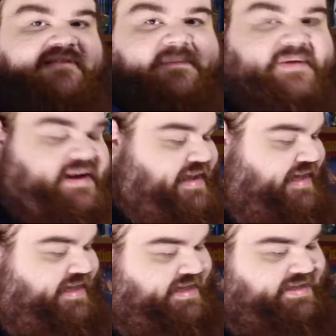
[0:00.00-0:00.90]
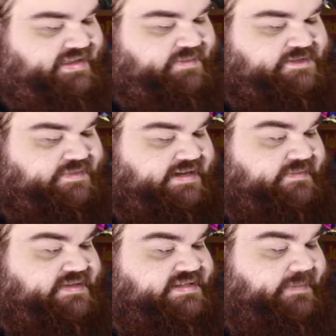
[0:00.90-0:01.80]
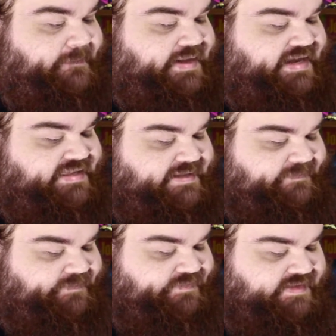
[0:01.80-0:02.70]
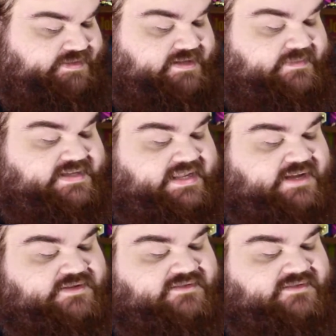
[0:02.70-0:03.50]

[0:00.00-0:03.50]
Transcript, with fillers: vai para lá. Temos uma camisa preta. Temos uma camisa Nerd